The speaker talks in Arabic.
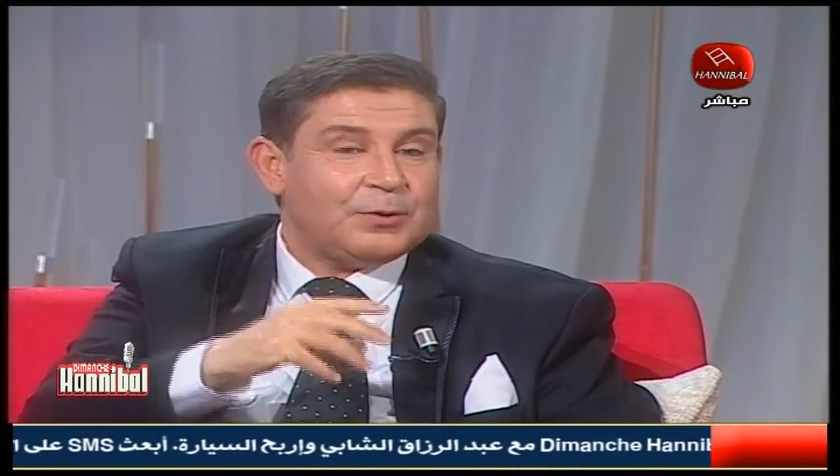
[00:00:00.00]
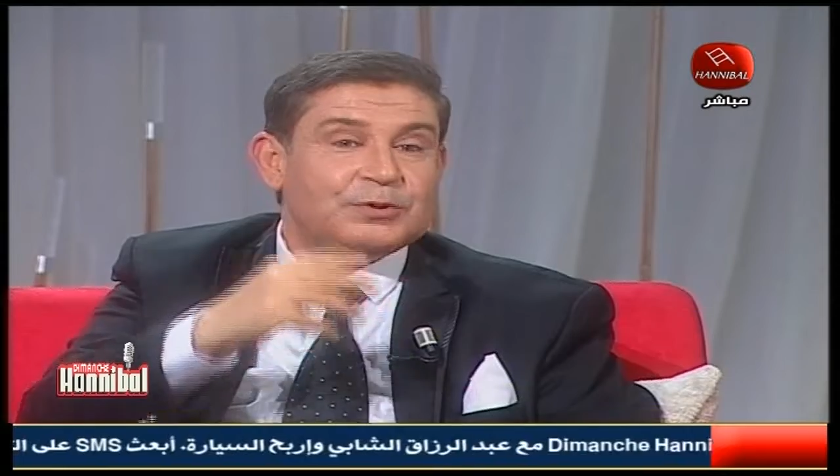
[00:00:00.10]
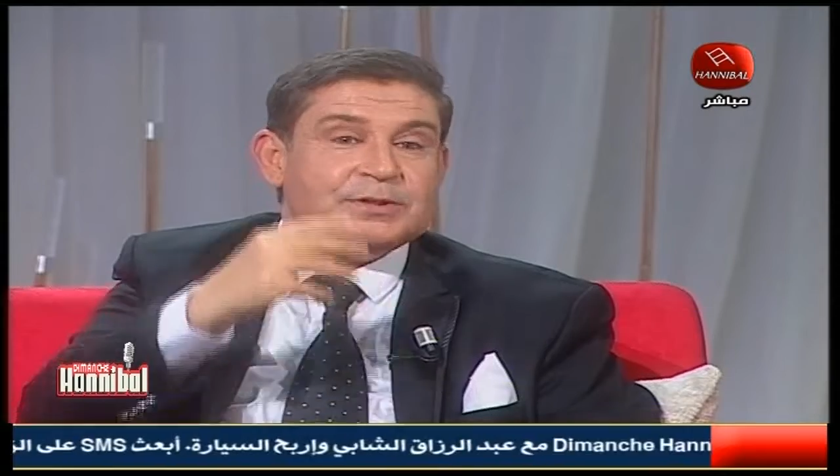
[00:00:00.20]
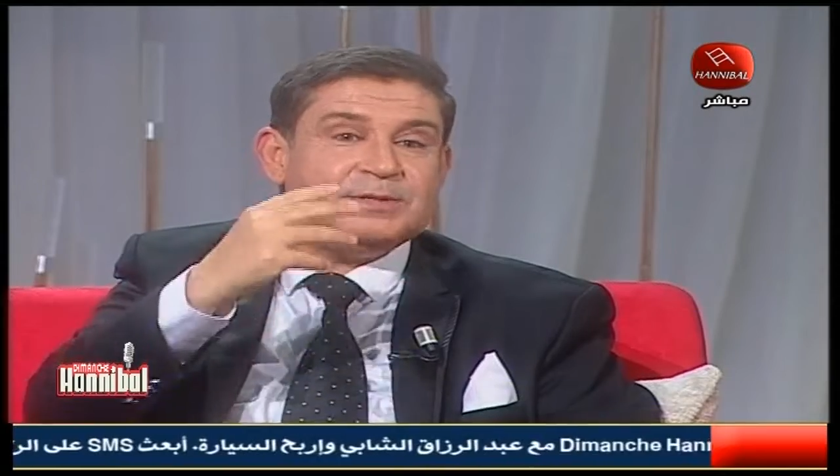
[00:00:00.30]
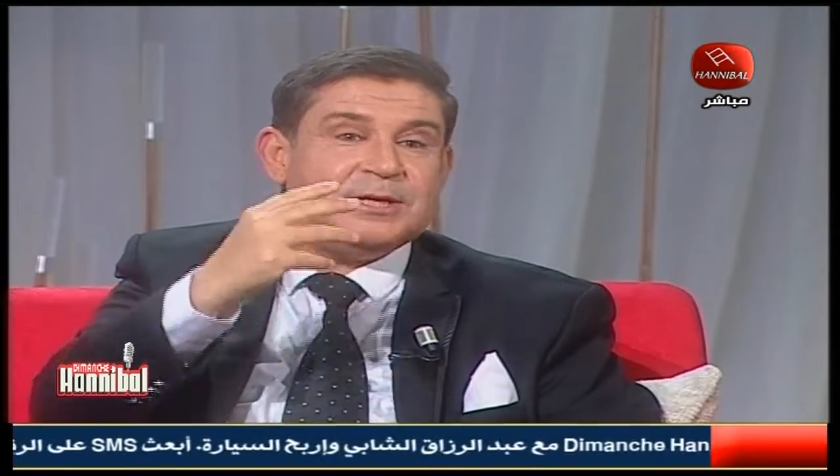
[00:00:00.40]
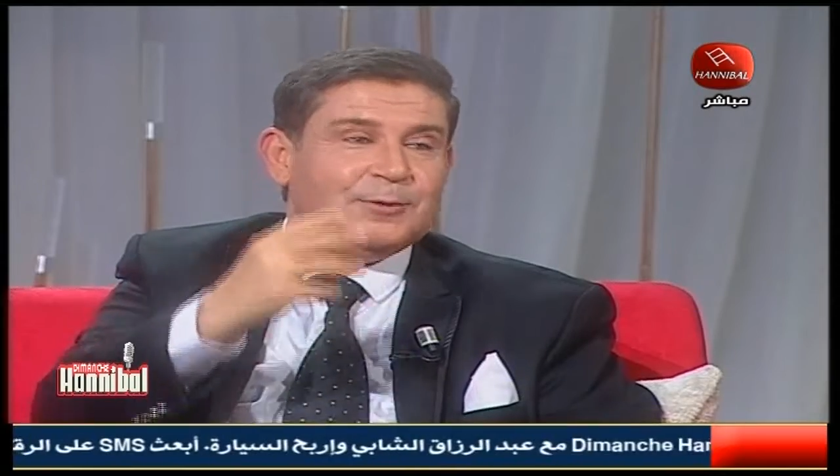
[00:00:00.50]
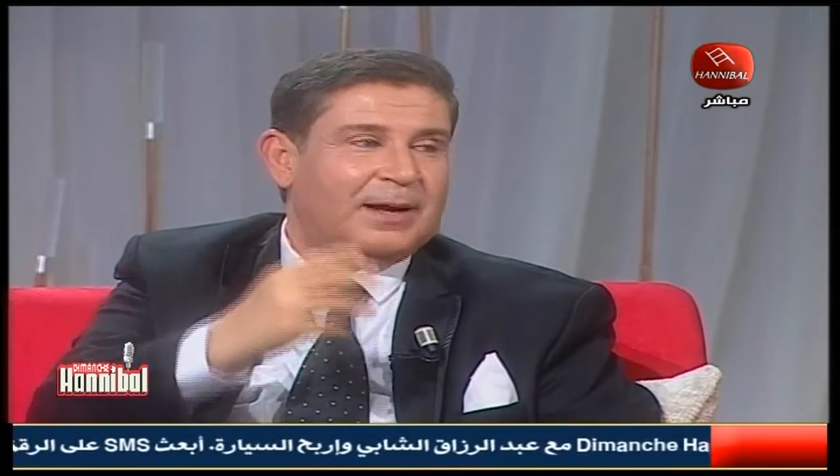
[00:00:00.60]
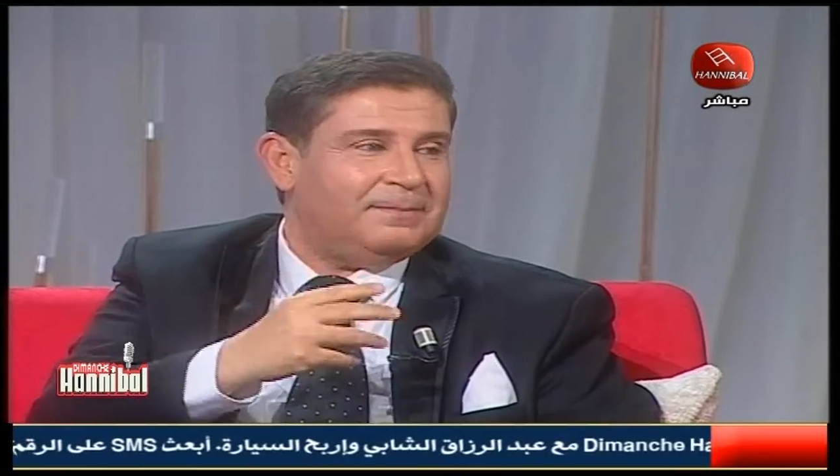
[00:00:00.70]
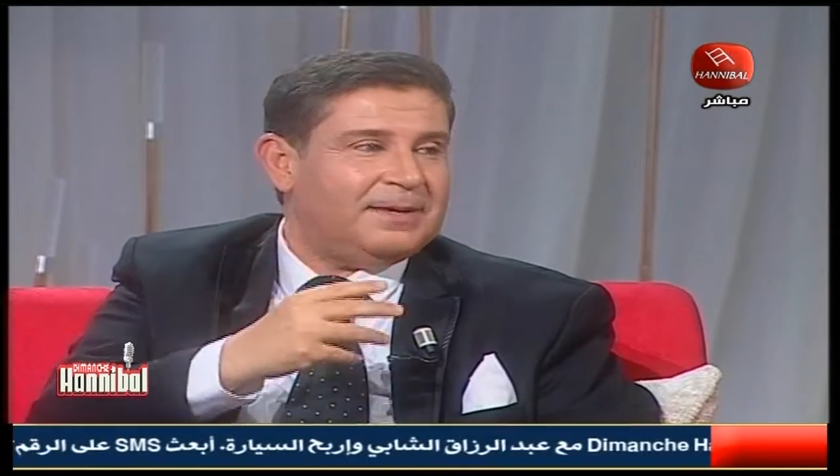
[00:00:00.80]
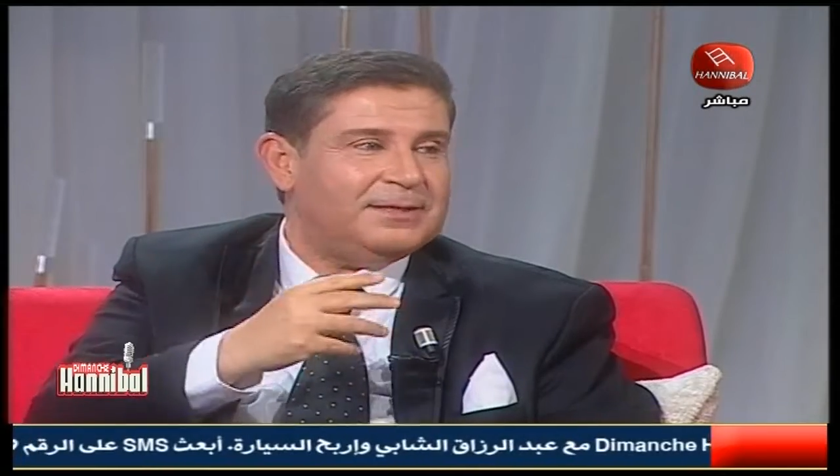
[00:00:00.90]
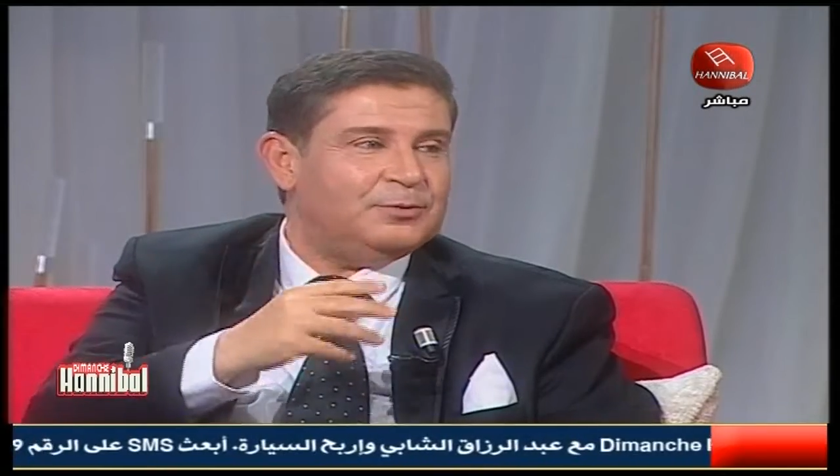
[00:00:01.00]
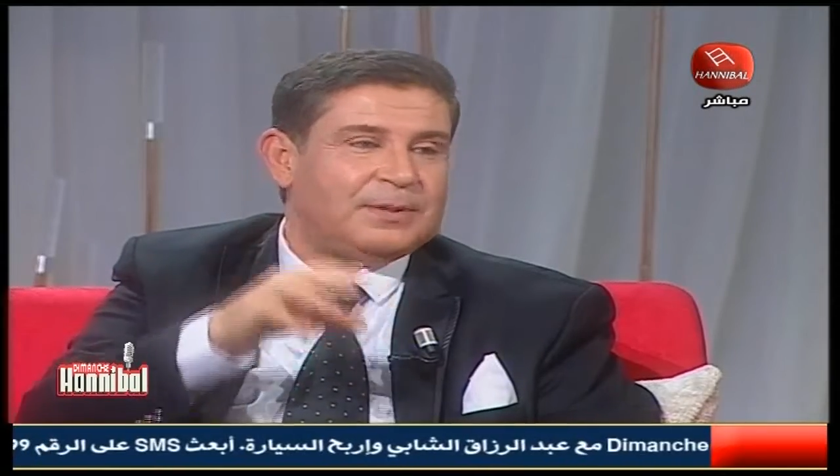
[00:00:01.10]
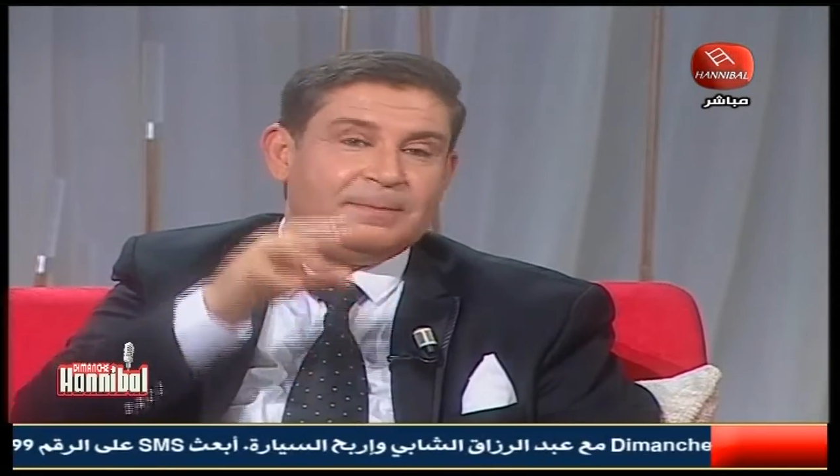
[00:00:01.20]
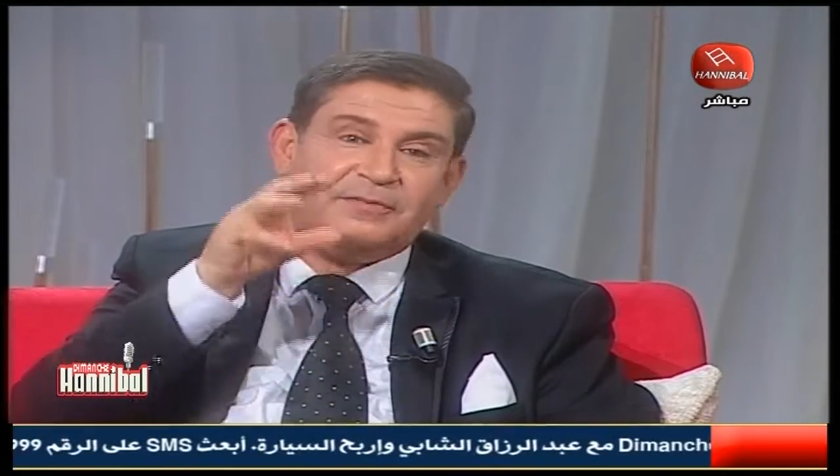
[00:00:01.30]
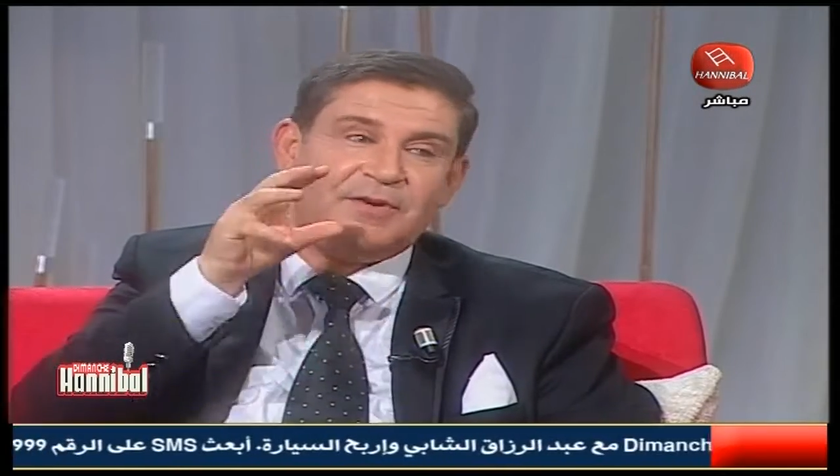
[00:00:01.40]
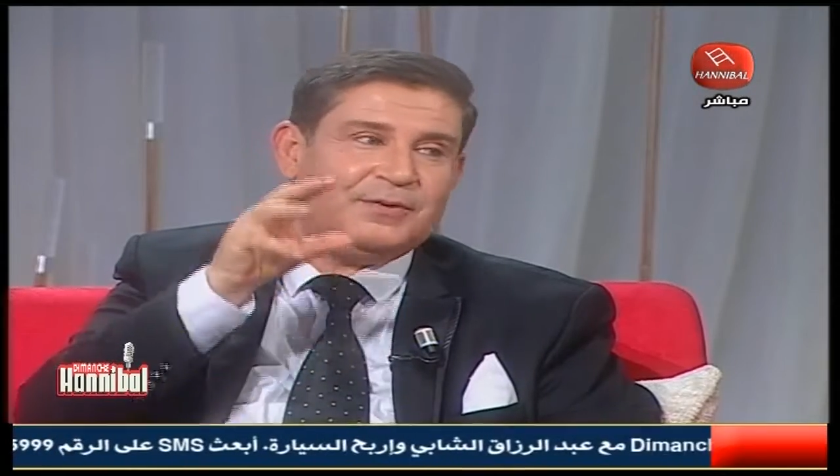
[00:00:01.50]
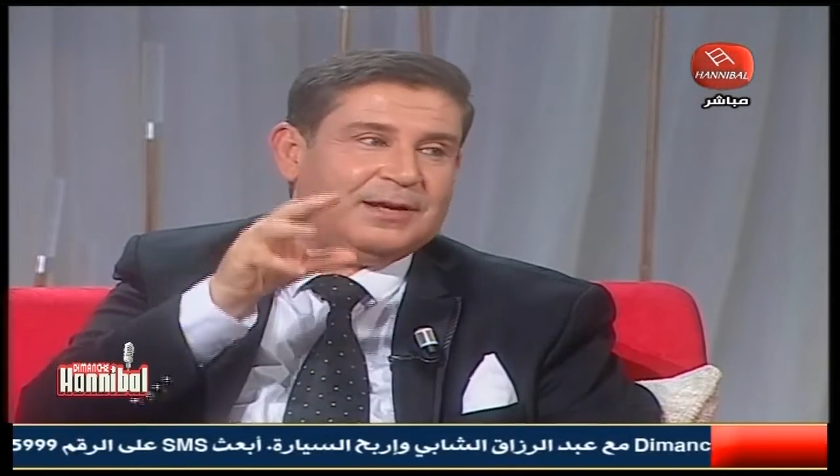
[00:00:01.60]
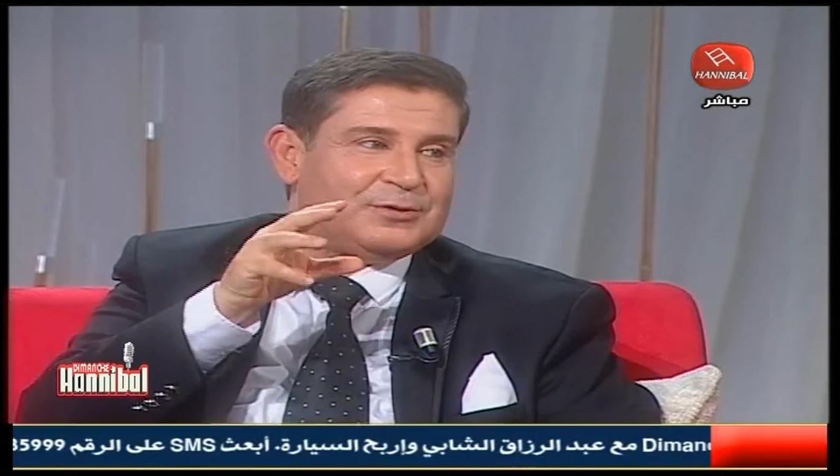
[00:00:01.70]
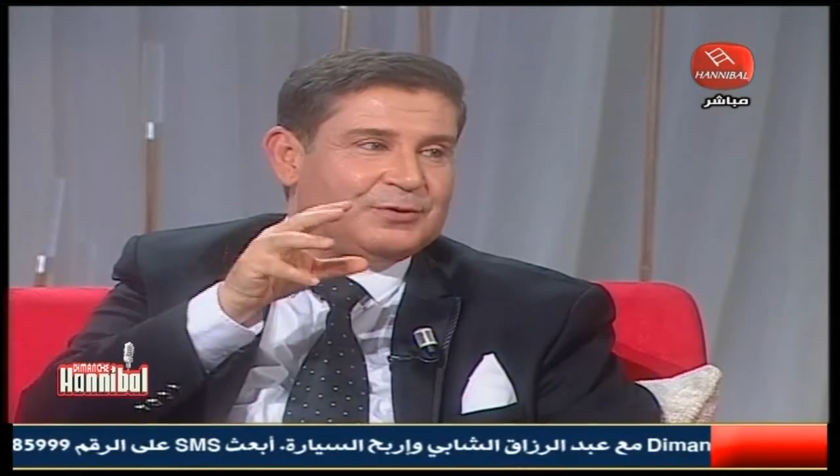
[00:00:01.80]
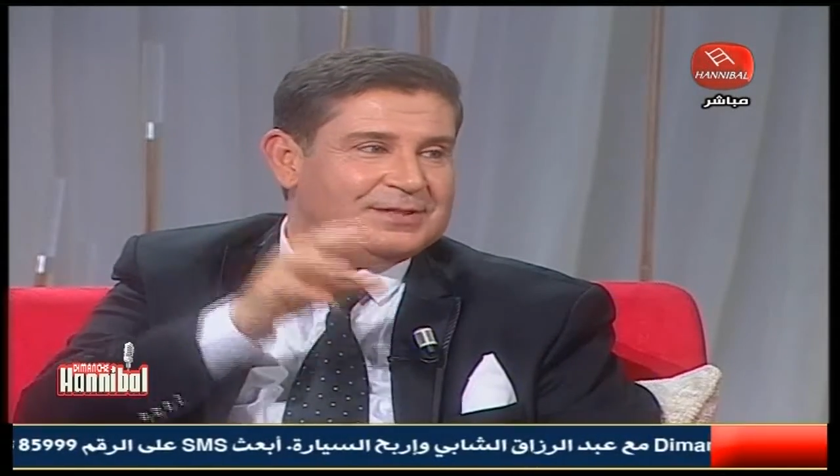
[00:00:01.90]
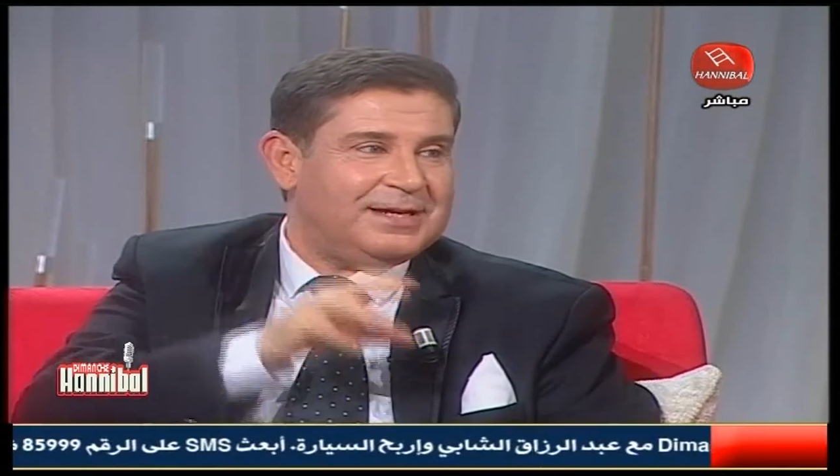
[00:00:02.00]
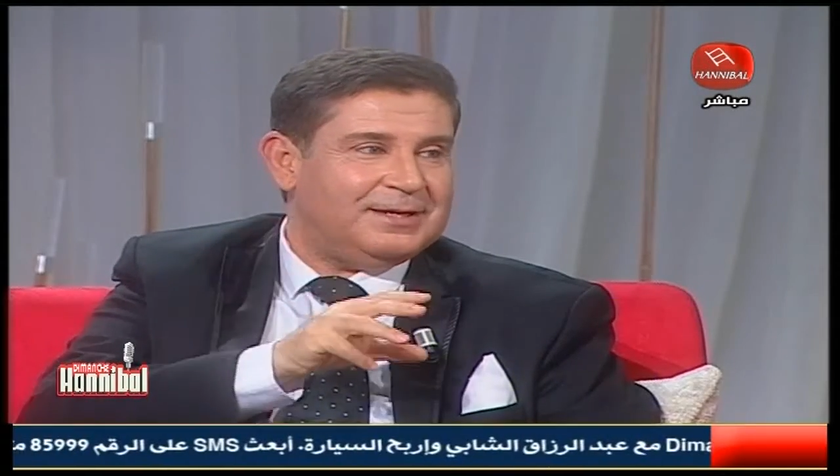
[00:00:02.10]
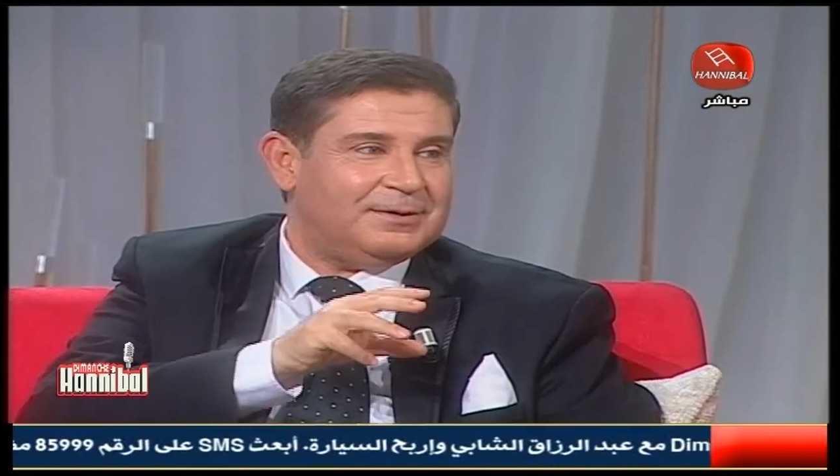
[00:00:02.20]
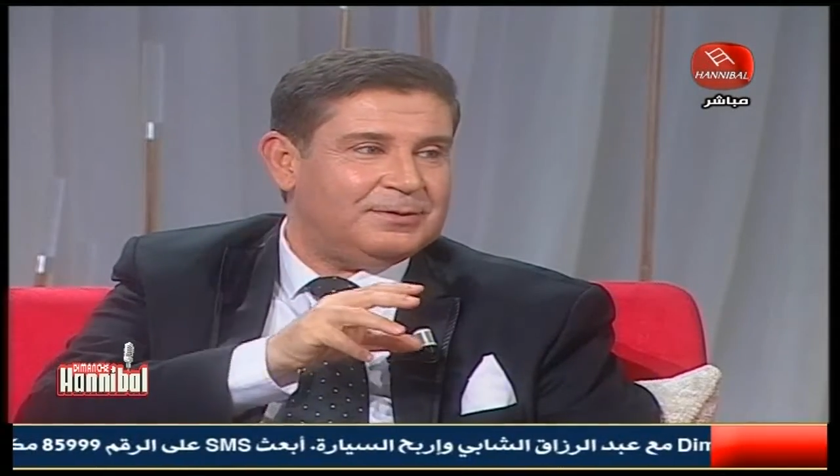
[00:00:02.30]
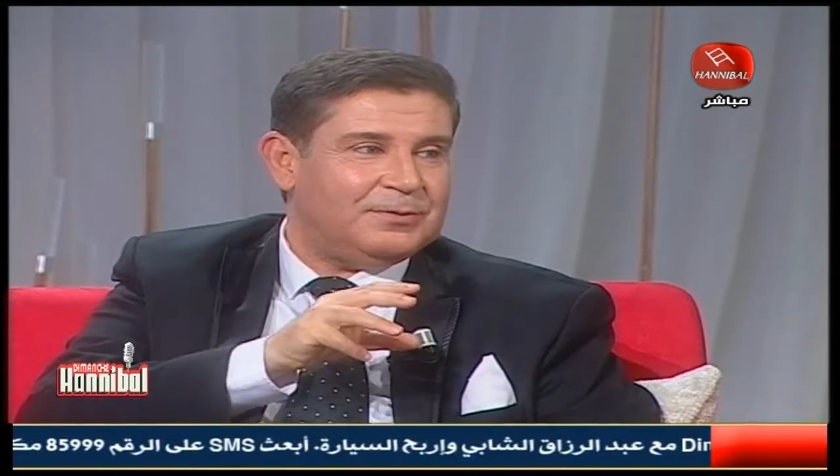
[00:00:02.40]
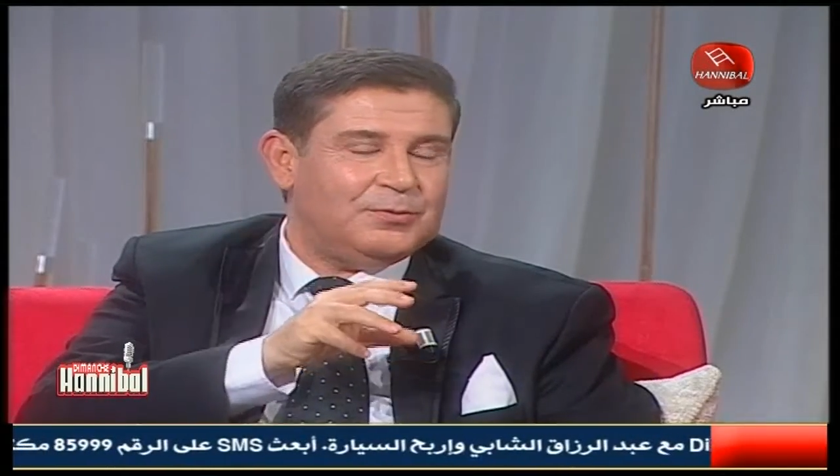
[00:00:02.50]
كنت نمشي له حمادي ونتبع فيه في الارجنتين